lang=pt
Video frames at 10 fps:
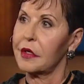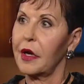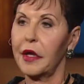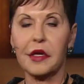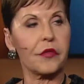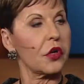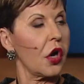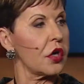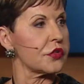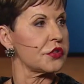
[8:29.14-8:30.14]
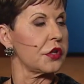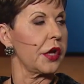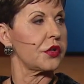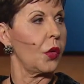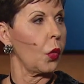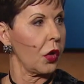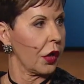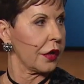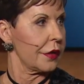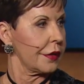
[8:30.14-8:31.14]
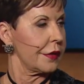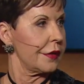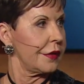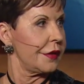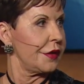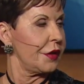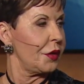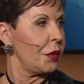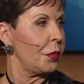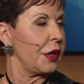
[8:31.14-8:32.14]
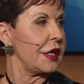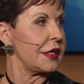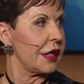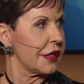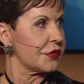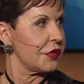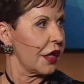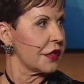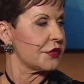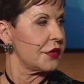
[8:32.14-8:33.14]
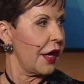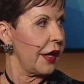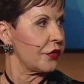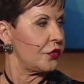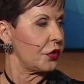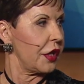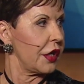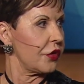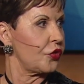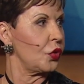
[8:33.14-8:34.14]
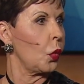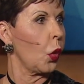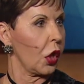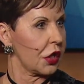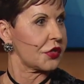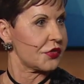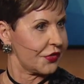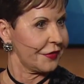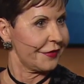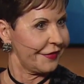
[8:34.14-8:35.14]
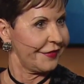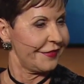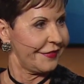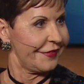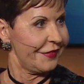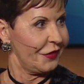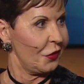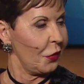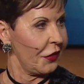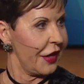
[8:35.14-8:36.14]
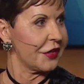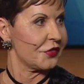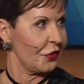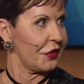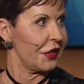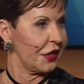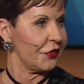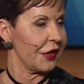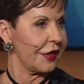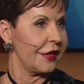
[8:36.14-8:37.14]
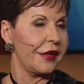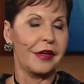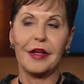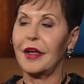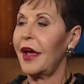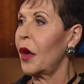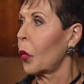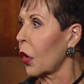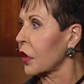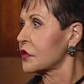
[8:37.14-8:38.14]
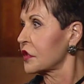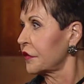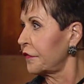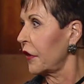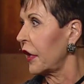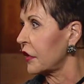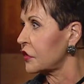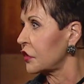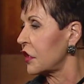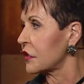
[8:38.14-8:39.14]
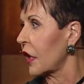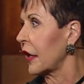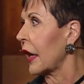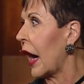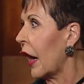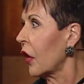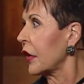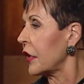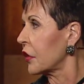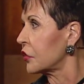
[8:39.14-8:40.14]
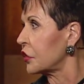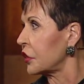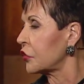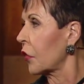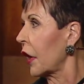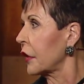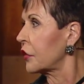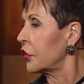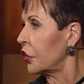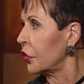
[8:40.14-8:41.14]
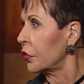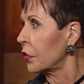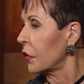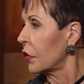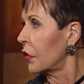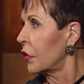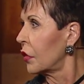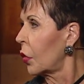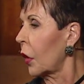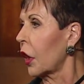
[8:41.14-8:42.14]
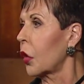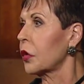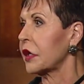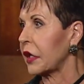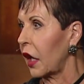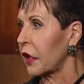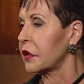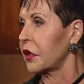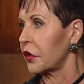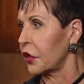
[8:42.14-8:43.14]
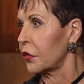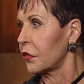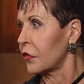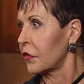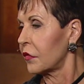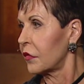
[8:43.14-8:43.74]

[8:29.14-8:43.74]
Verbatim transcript: Deus nunca nos chama para não trabalhar, mas Ele nos diz para não entrar em obras com S maiúsculo, no final, e obras da carne é gastar a nossa energia tentando fazer o que só Deus pode fazer.